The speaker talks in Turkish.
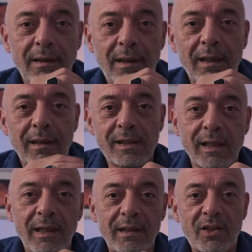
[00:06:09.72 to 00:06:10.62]
Aklınıza
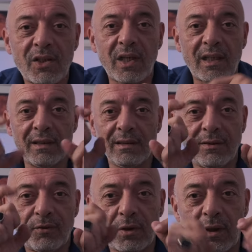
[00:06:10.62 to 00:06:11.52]
geldikçe
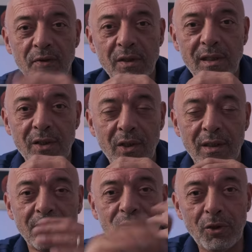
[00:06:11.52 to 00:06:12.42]
çekin, fotoğrafınızı da
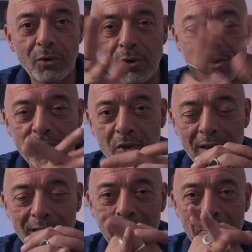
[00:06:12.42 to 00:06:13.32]
çekin, videonuzu da
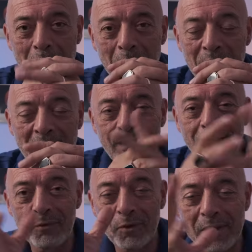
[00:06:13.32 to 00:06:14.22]
çekin.
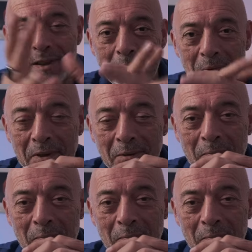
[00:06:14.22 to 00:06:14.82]
Keyfinizi yapın.